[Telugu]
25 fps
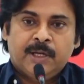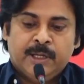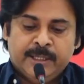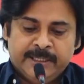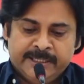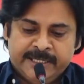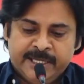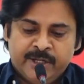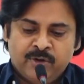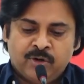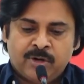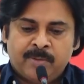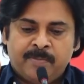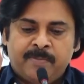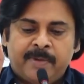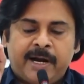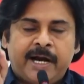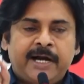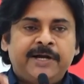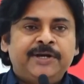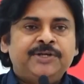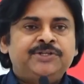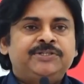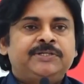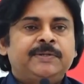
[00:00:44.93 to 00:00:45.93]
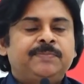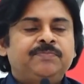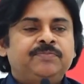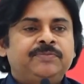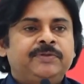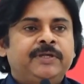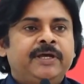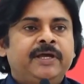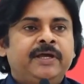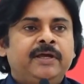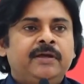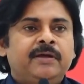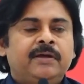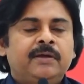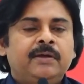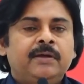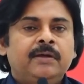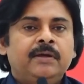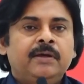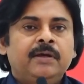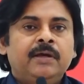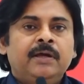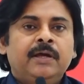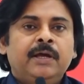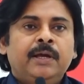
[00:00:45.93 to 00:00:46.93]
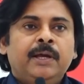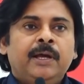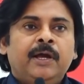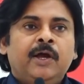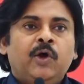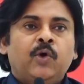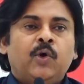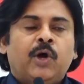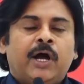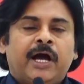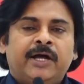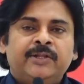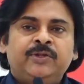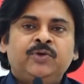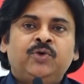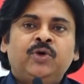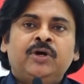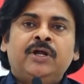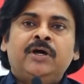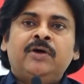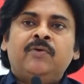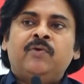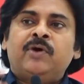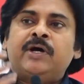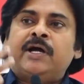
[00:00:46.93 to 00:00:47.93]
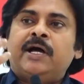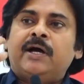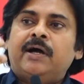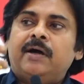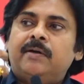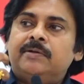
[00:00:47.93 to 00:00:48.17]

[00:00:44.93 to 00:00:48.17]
నేను ఒక మాట చెప్తే అది కూడా ఒక